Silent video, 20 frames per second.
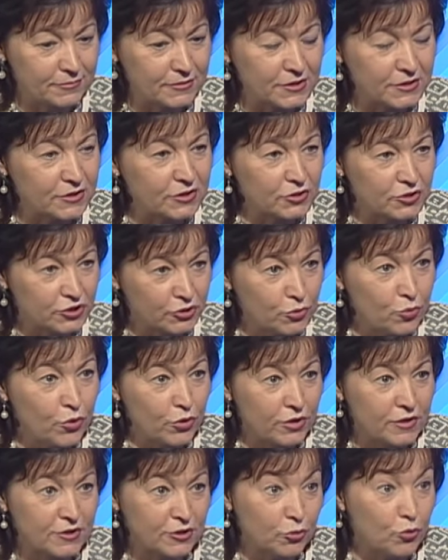из,
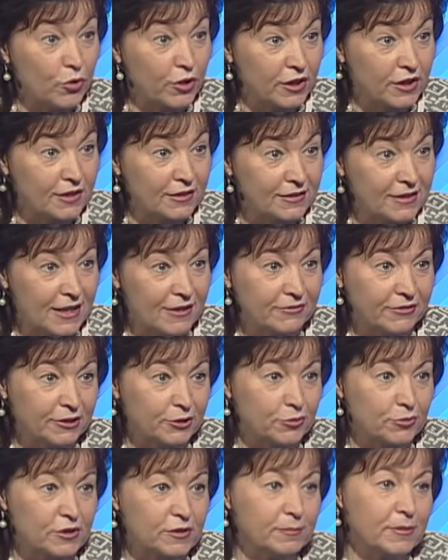гор, из горьких трав,
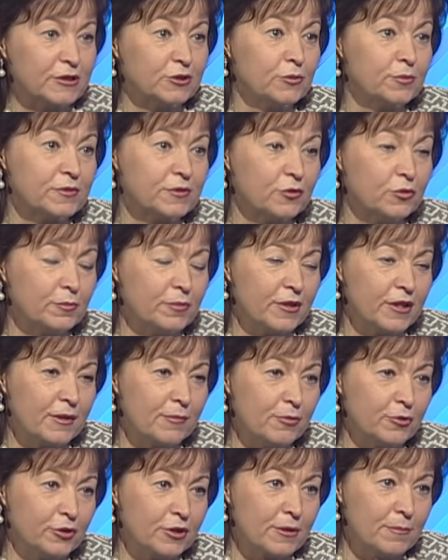которые способствуют
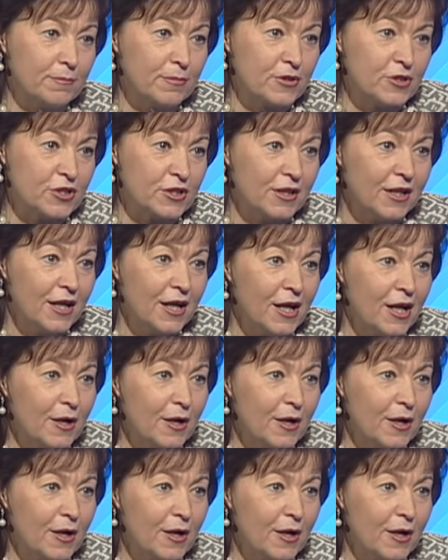переработке пищи.